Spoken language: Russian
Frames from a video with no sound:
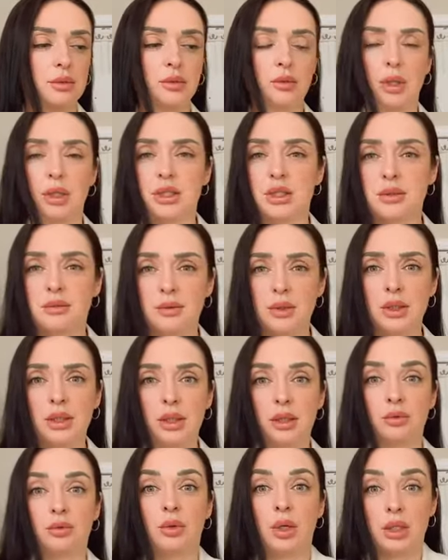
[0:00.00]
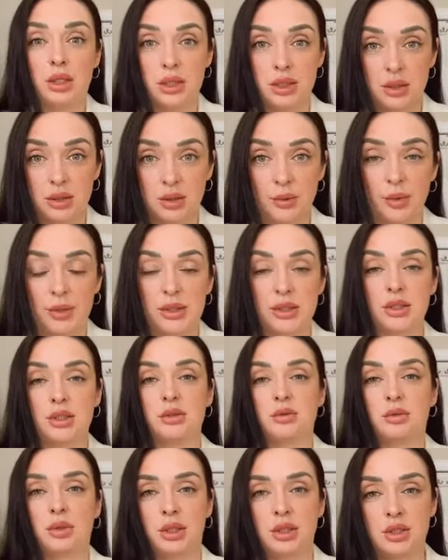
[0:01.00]
ну, очевидно, ну, конечно, ты
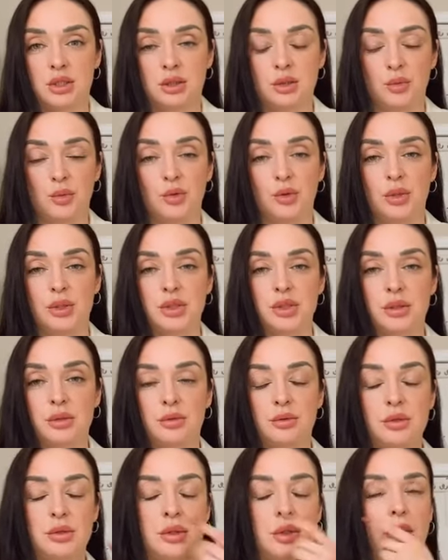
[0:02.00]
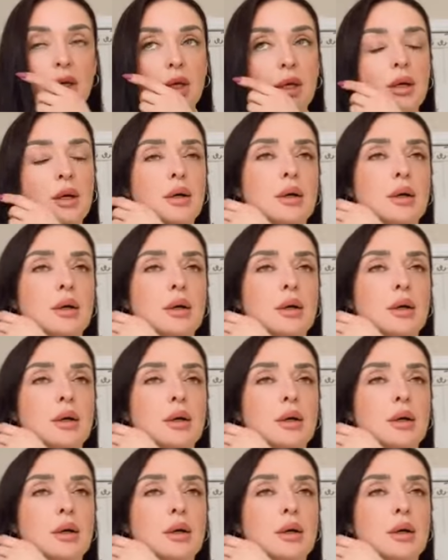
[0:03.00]
постишься, ну, конечно, ты молишься, то есть